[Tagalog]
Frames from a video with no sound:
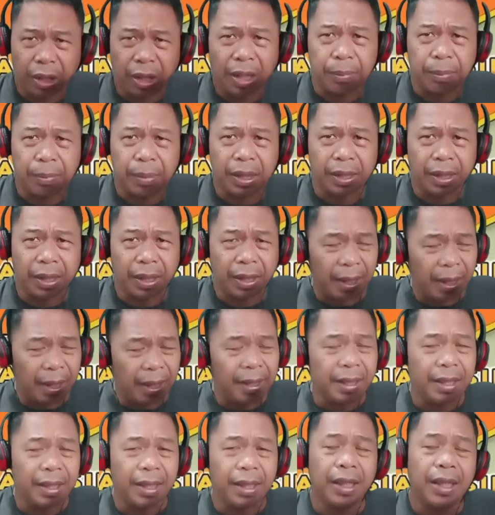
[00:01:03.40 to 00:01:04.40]
nga bang
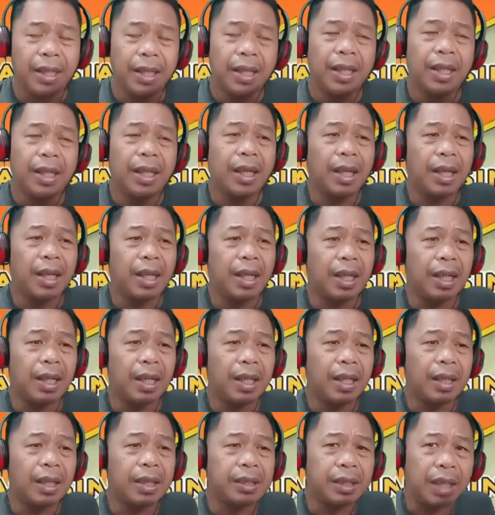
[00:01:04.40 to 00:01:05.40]
nangyari?
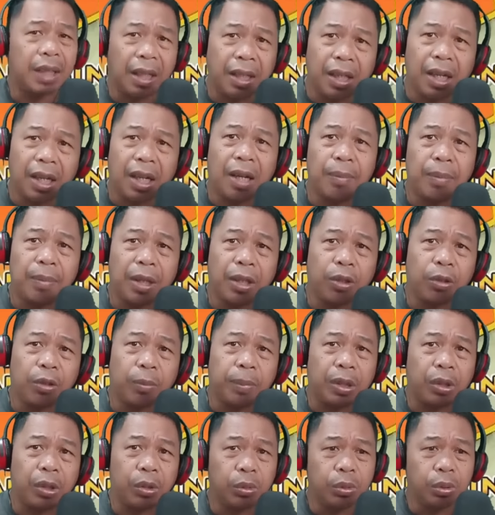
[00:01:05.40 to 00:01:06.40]
Uh, sana nga ba ito
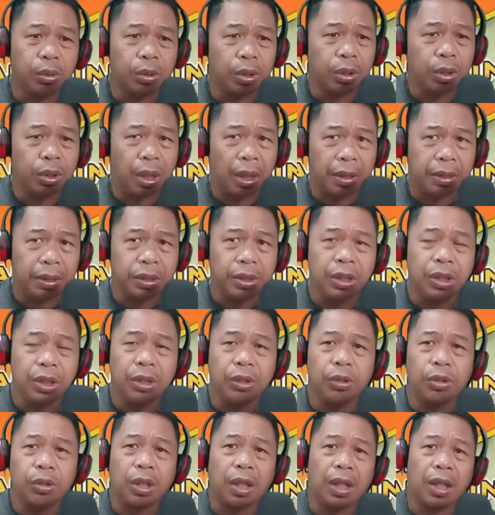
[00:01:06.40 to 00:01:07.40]
patungo? At
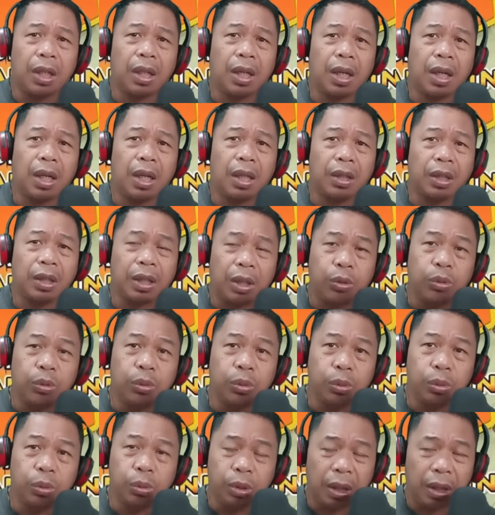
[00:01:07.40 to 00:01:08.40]
sino ang uh,
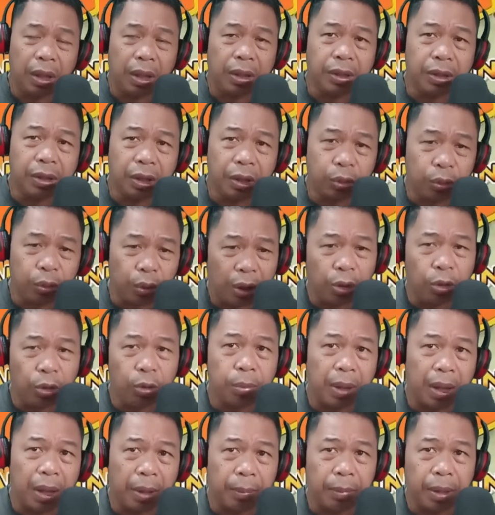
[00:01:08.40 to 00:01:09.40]
nangunguna? Sino ang
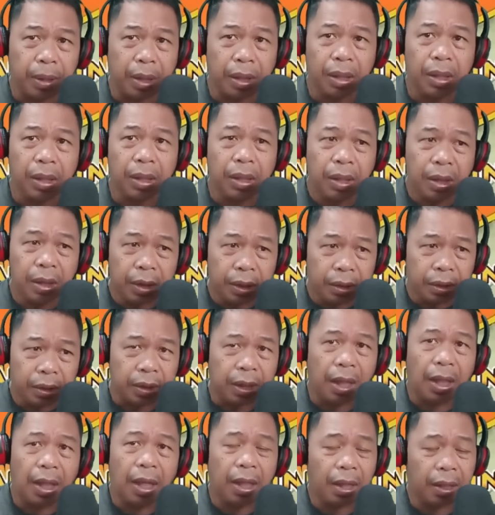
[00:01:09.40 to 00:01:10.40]
lumalamang
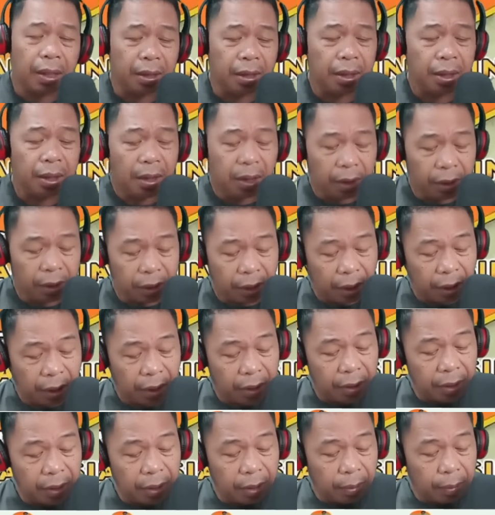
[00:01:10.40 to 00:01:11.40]
sa lahat
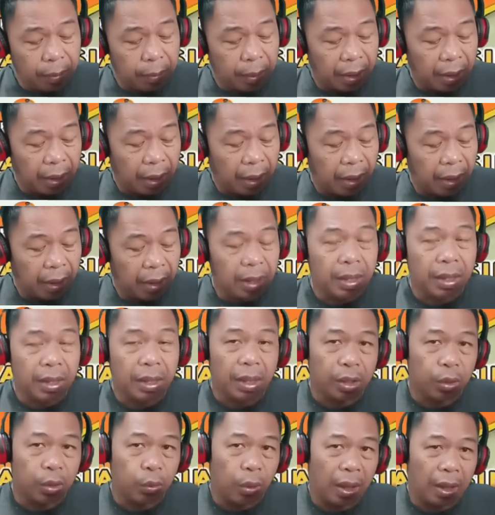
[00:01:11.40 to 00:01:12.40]
ng mga
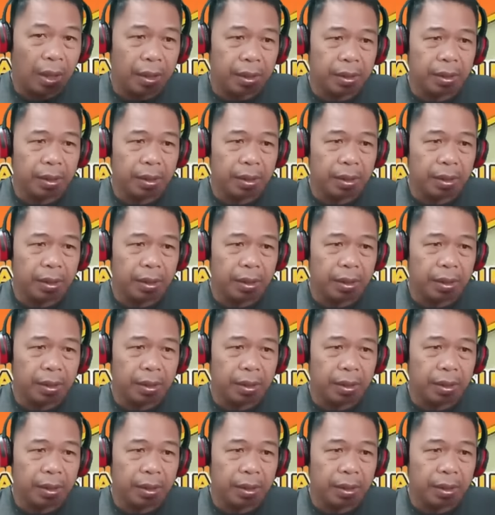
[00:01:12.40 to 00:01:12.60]
kagwang?